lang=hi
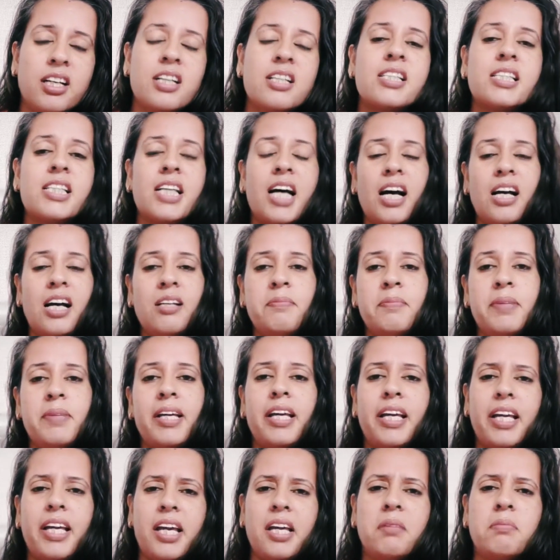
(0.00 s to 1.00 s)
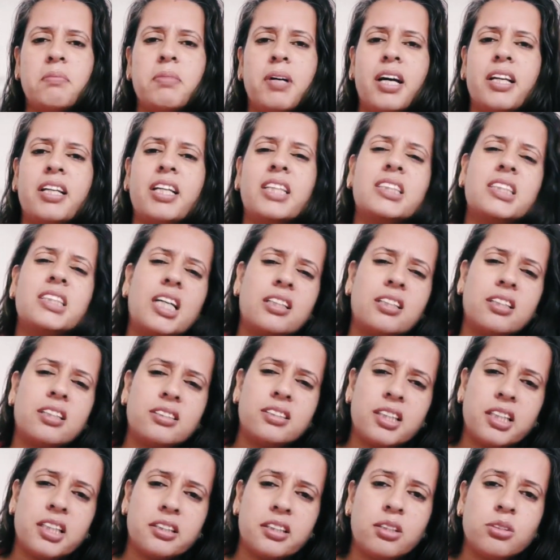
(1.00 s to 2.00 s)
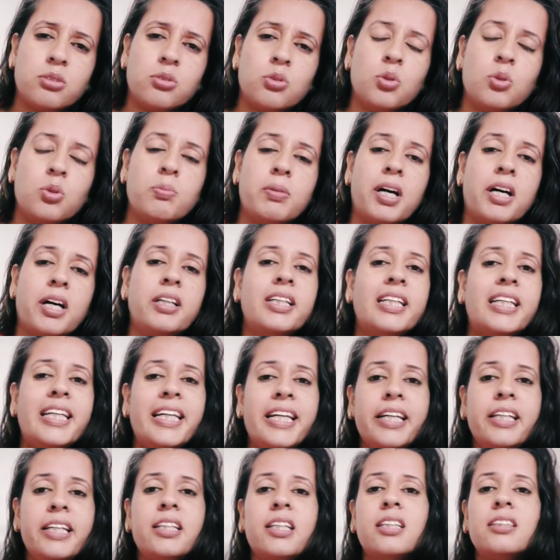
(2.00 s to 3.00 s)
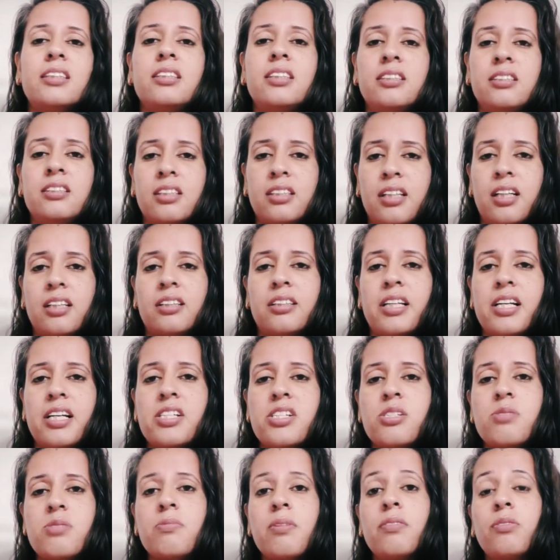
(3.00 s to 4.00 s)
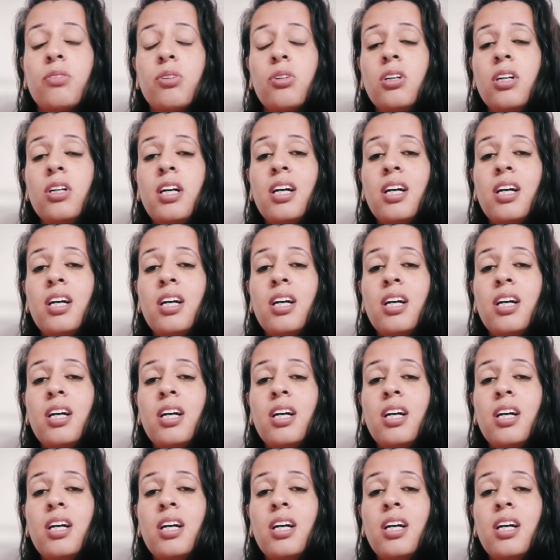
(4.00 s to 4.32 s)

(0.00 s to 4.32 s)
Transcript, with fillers: साल में एक बार या ज़्यादा से ज़्यादा दो बार हीट का सीज़न आता है जिसमें वो